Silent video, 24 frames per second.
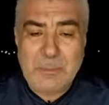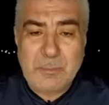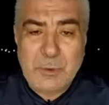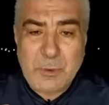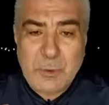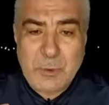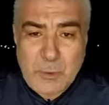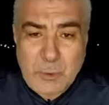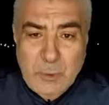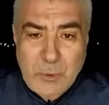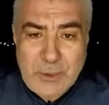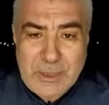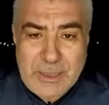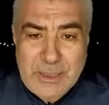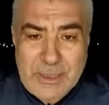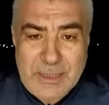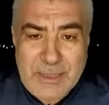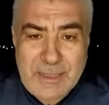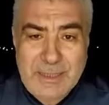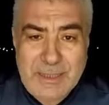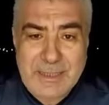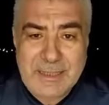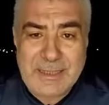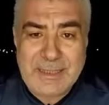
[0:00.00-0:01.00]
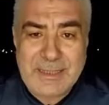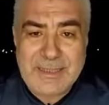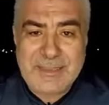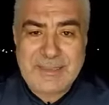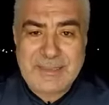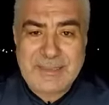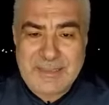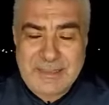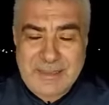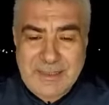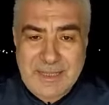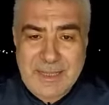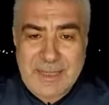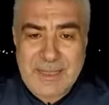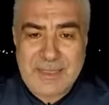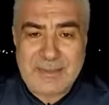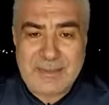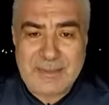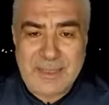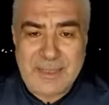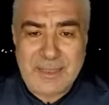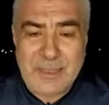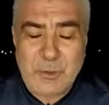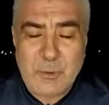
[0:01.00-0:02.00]
بكل
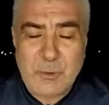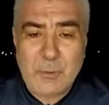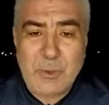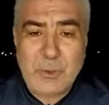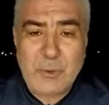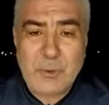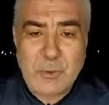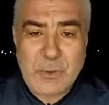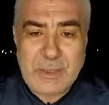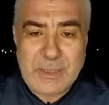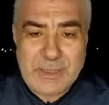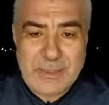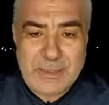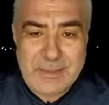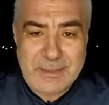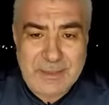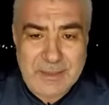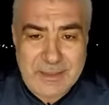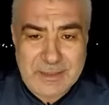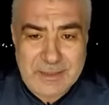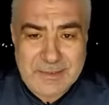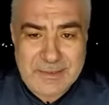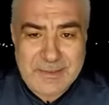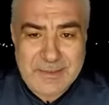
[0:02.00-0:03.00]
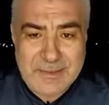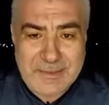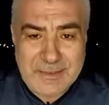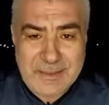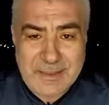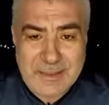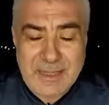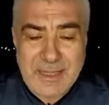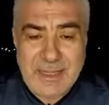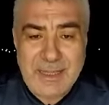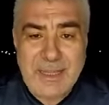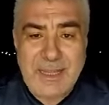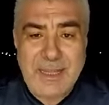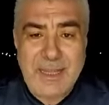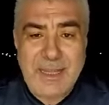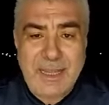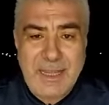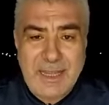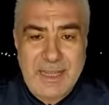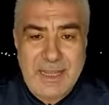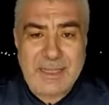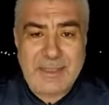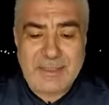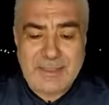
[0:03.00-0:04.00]
استغاثة وكل إخلاص
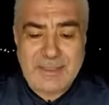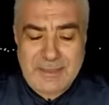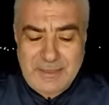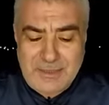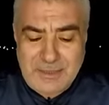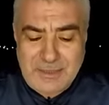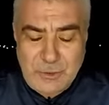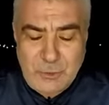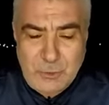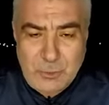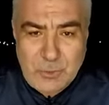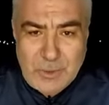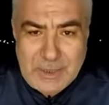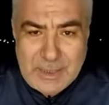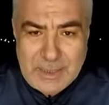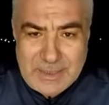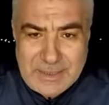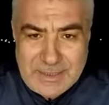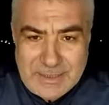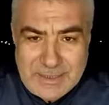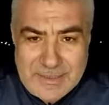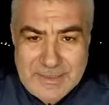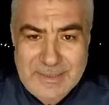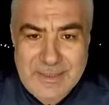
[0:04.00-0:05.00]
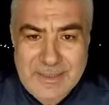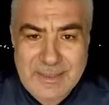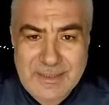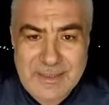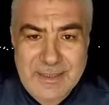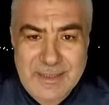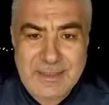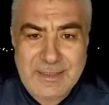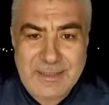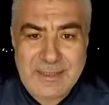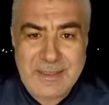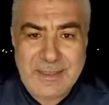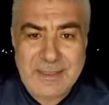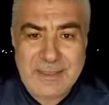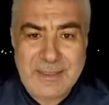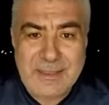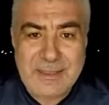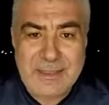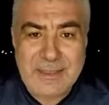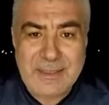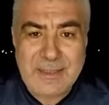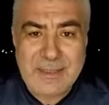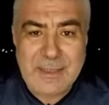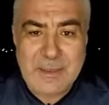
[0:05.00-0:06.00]
أن يخلصك
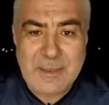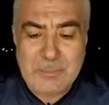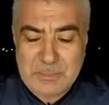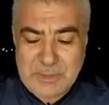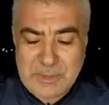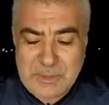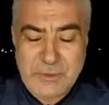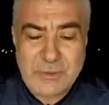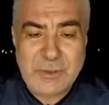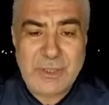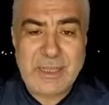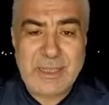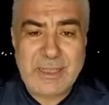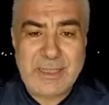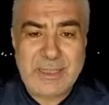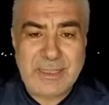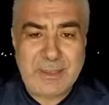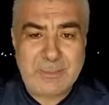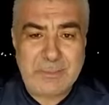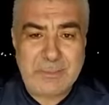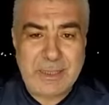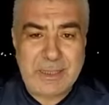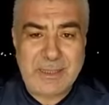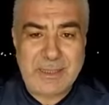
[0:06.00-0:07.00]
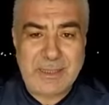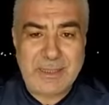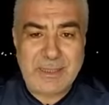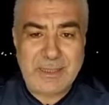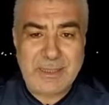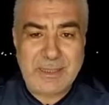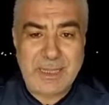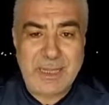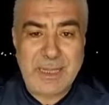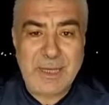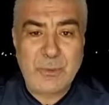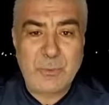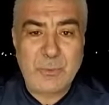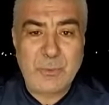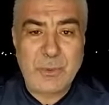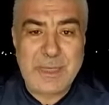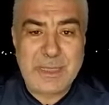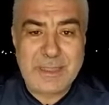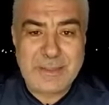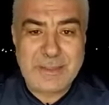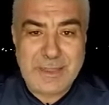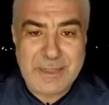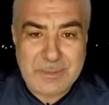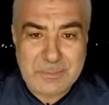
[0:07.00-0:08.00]
الله من شر ما أو
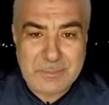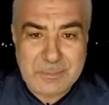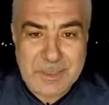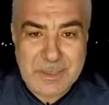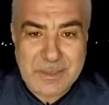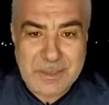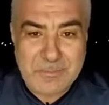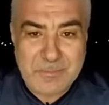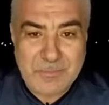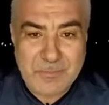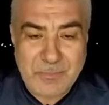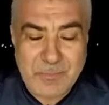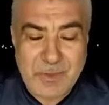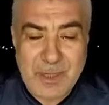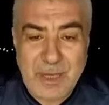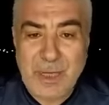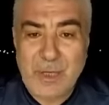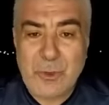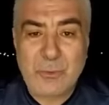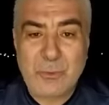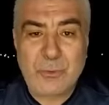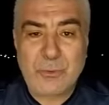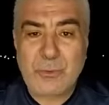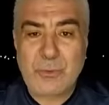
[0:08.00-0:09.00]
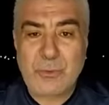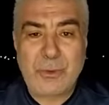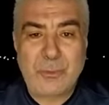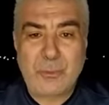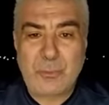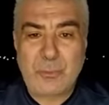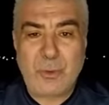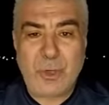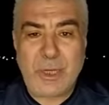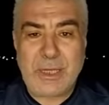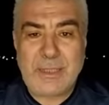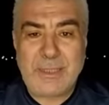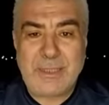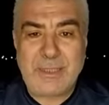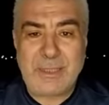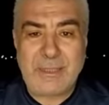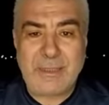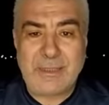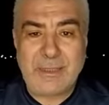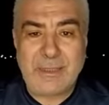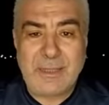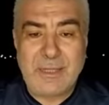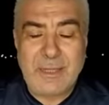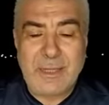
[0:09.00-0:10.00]
أذى ما؟ أو ظلم
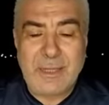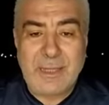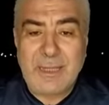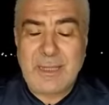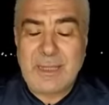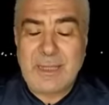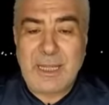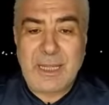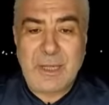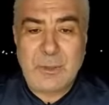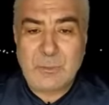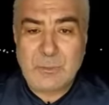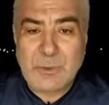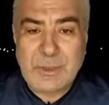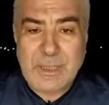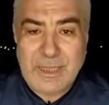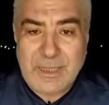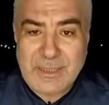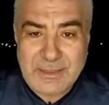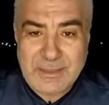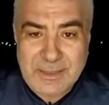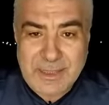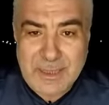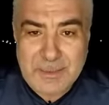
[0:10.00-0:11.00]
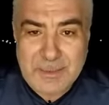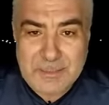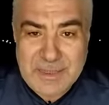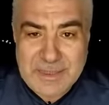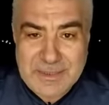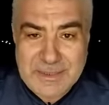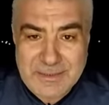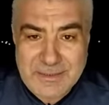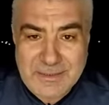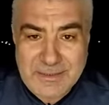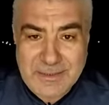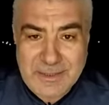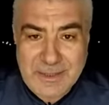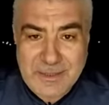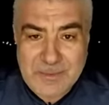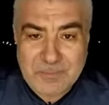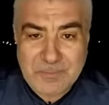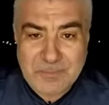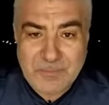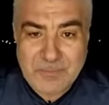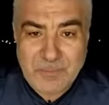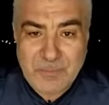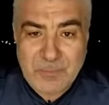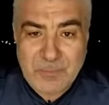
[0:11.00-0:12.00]
معين أو ضائقة مادية